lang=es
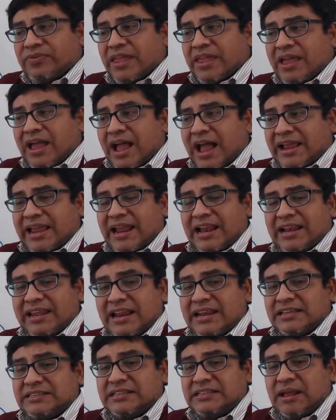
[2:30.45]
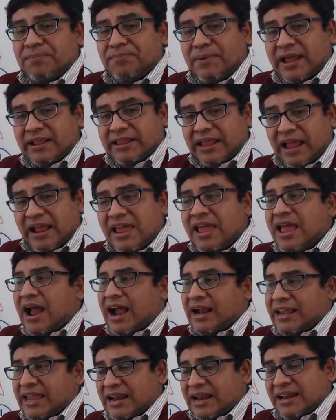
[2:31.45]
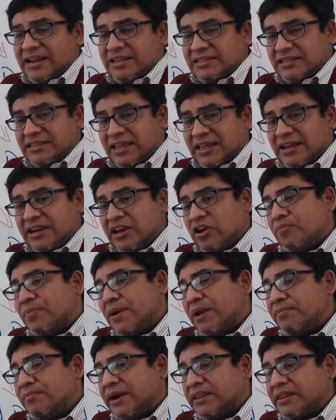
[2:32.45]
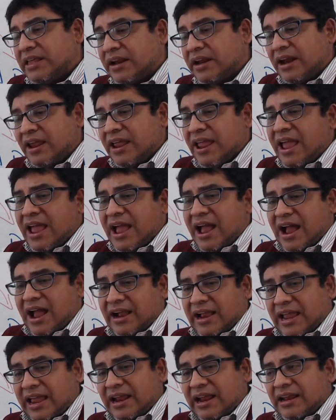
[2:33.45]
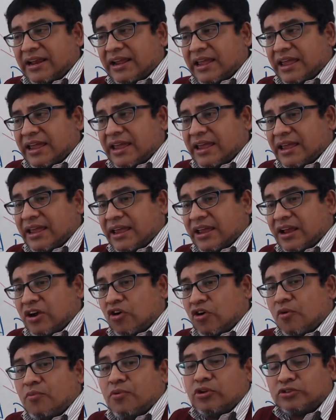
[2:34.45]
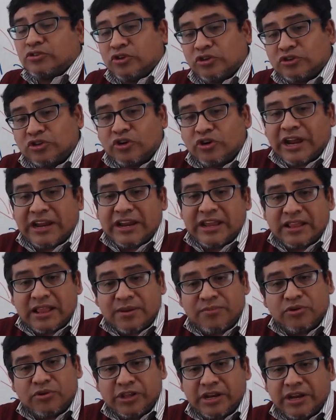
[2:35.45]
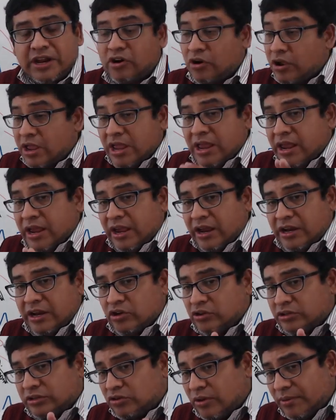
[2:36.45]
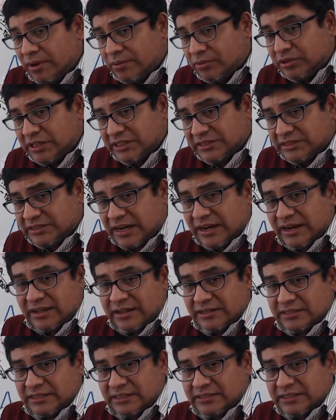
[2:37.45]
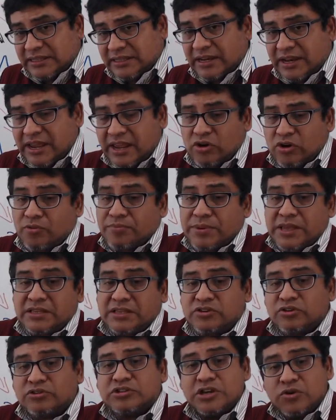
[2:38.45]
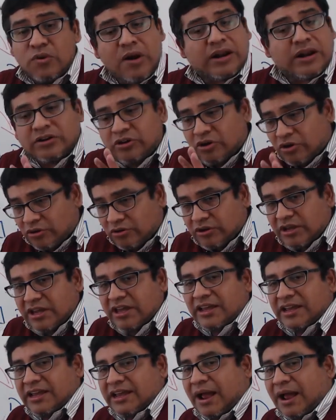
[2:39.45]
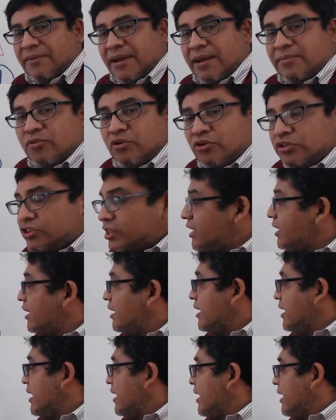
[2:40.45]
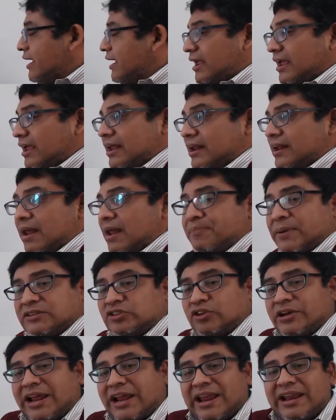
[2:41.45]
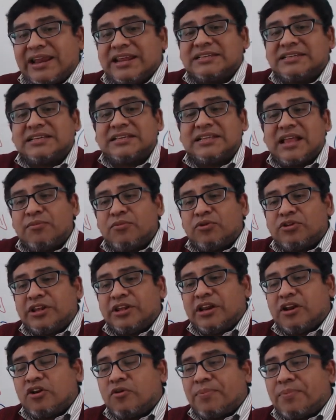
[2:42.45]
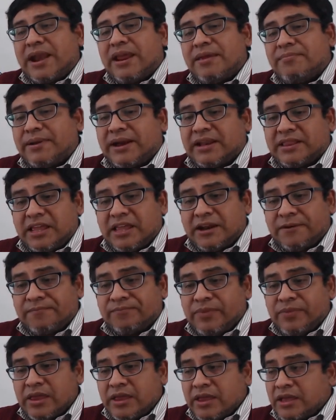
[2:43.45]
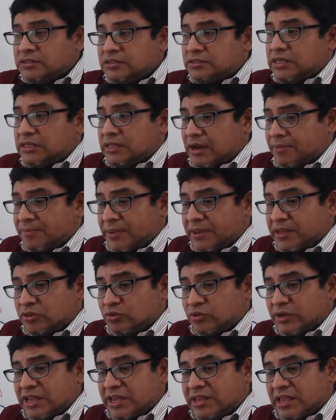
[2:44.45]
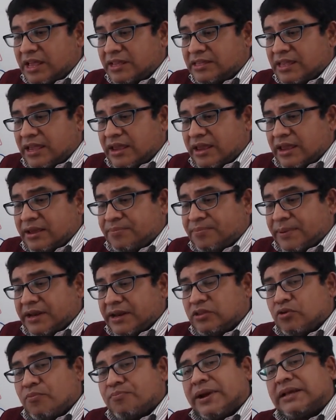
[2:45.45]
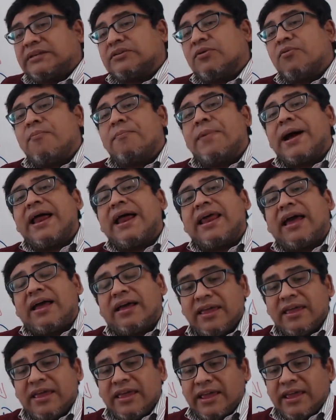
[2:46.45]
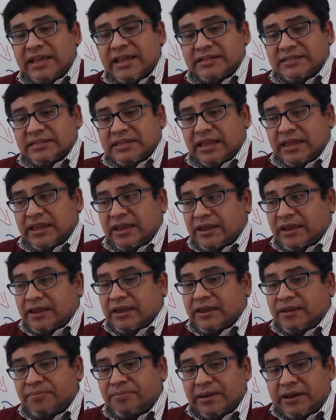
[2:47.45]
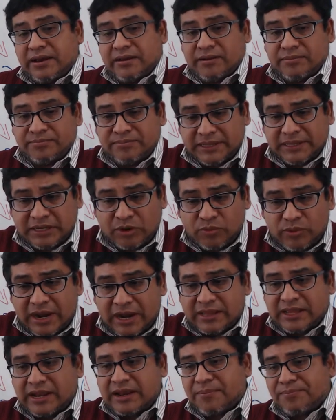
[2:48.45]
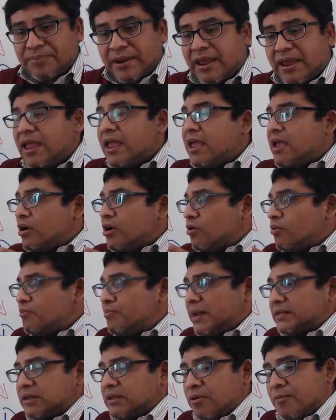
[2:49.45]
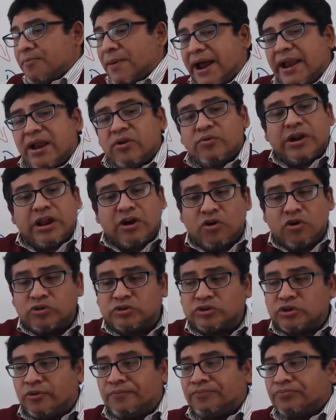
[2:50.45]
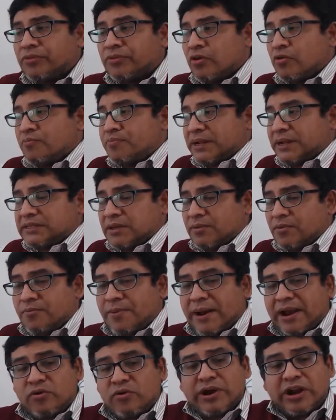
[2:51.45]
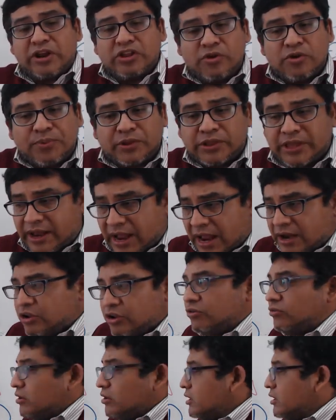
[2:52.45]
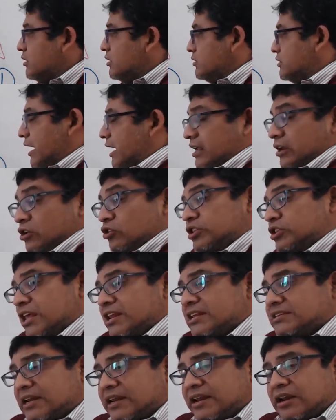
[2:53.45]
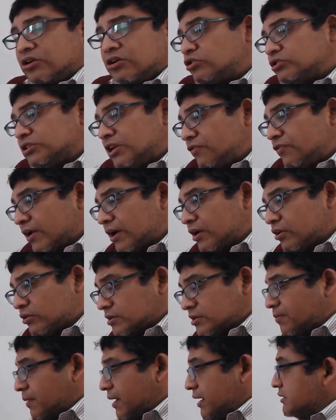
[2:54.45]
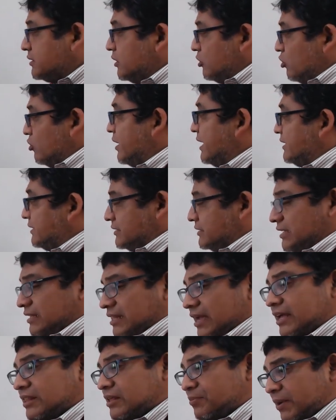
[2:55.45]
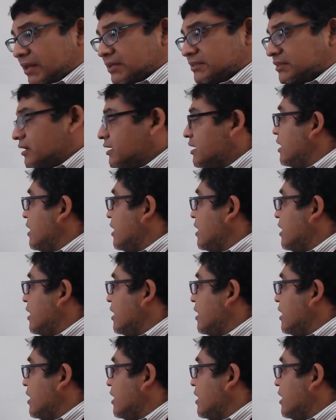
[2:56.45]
Aquel que necesita plata, aquel que necesita dinero para invertir, aquel eh, como nosotros que necesitamos dinero. Eh, no, no hablemos de estar este, sin dinero, omiso, chihuahua, no. Hablemos de eh, las personas que necesitamos dinero para invertir. Si de repente tú necesitaste pedirte un préstamo para este, matricularte en la P, un préstamo para un negocio, un préstamo para un crédito hipotecario ¿ya? y no tienes el dinero, no significa que no vas a pagar, sino necesitas que te presten,